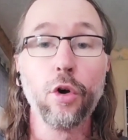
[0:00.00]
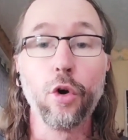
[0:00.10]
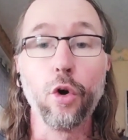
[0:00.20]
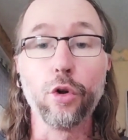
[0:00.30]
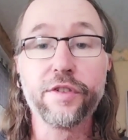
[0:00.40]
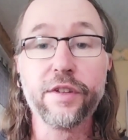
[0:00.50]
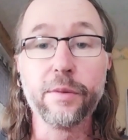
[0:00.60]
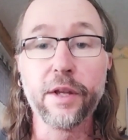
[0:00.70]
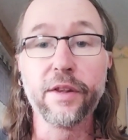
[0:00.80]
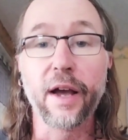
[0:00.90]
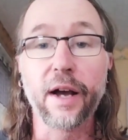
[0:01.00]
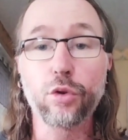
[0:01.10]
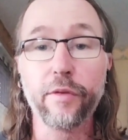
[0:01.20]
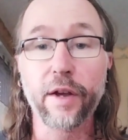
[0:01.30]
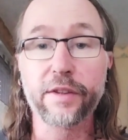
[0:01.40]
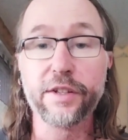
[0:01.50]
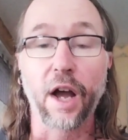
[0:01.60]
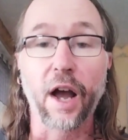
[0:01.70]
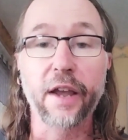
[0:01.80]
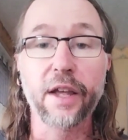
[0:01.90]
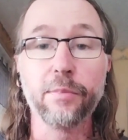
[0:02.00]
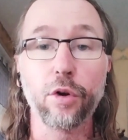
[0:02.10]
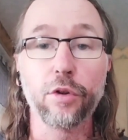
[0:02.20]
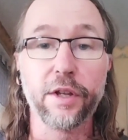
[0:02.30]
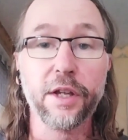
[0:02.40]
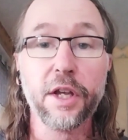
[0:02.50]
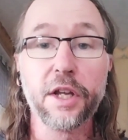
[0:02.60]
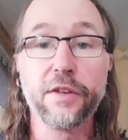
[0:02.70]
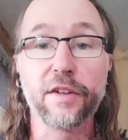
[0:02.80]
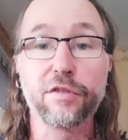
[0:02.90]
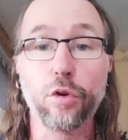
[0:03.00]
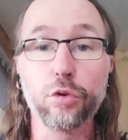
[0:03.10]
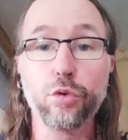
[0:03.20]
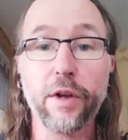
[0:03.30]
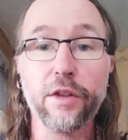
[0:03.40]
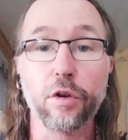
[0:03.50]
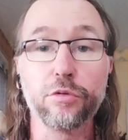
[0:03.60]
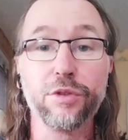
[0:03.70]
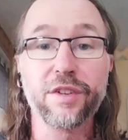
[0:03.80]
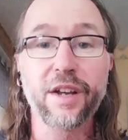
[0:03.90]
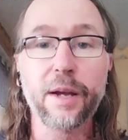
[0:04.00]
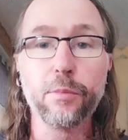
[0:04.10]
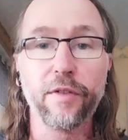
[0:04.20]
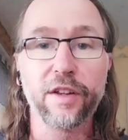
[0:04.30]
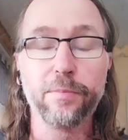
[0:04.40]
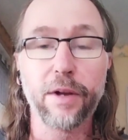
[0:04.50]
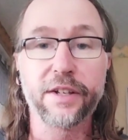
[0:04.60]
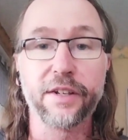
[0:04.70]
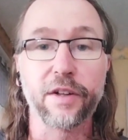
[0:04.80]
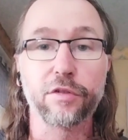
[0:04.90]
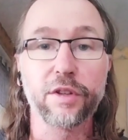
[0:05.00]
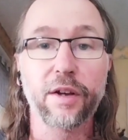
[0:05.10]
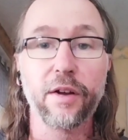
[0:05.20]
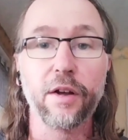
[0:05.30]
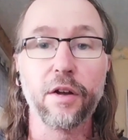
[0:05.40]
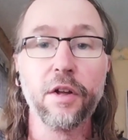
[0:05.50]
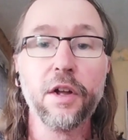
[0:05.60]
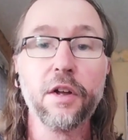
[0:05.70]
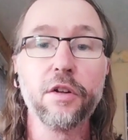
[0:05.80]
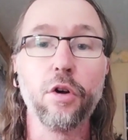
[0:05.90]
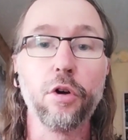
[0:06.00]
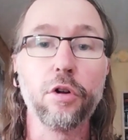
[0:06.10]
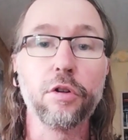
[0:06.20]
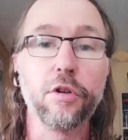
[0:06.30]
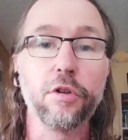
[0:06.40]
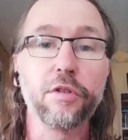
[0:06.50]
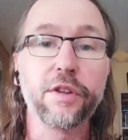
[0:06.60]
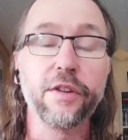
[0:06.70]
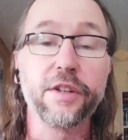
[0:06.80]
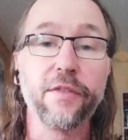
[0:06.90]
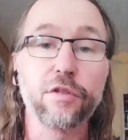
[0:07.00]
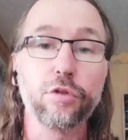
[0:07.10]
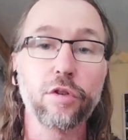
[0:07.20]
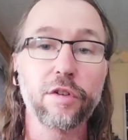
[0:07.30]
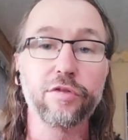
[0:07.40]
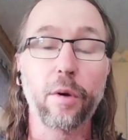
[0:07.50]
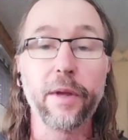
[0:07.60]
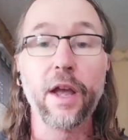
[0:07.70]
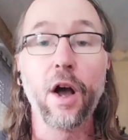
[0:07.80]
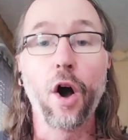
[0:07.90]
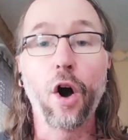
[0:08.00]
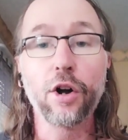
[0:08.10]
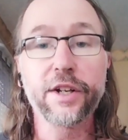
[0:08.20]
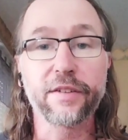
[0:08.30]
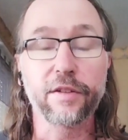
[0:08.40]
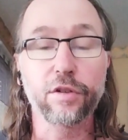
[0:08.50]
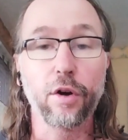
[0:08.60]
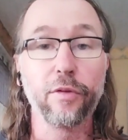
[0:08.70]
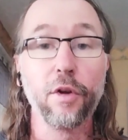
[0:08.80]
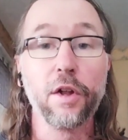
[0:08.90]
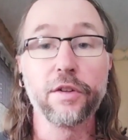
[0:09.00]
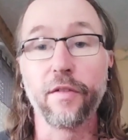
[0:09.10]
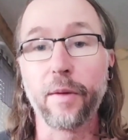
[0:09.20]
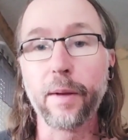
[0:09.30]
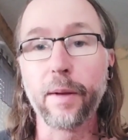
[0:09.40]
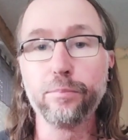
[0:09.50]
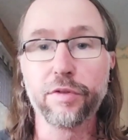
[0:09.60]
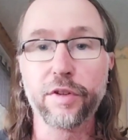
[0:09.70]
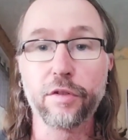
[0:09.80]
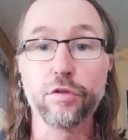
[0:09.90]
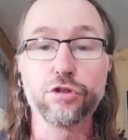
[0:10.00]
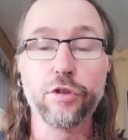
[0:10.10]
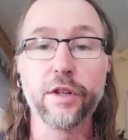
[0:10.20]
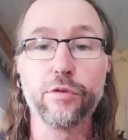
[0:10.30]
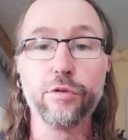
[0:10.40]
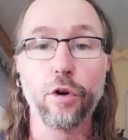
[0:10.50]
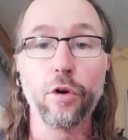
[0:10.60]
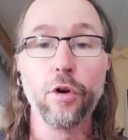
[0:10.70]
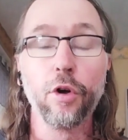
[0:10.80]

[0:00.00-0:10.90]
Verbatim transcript: euh, timide et introverti qui a rien demandé, qui va se retrouver dans une très mauvaise blague, qui va se euh, qui va se transformer en catastrophe. Ça va même pousser ce jeune étudiant